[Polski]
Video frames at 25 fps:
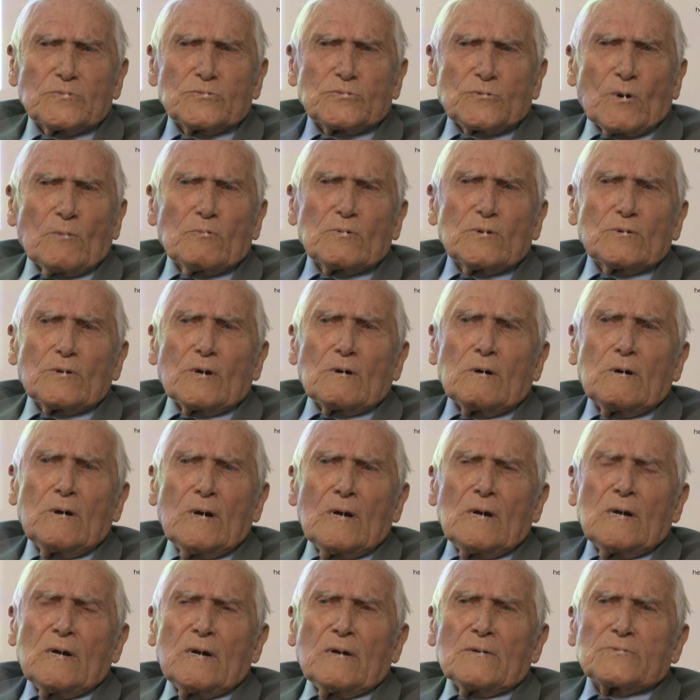to było
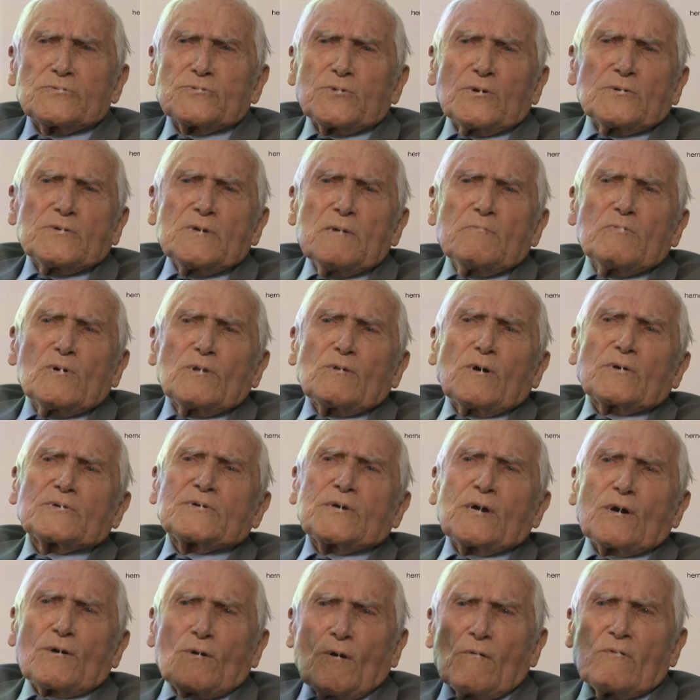to nie było
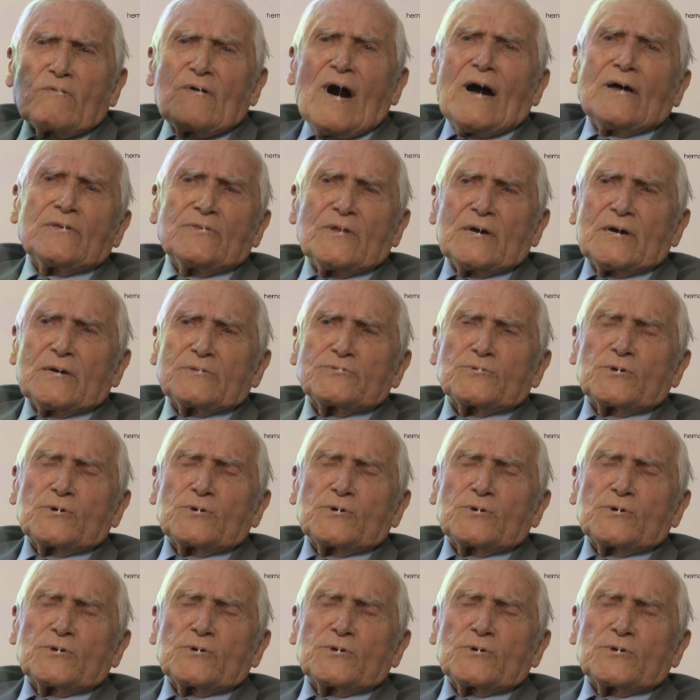kierowane,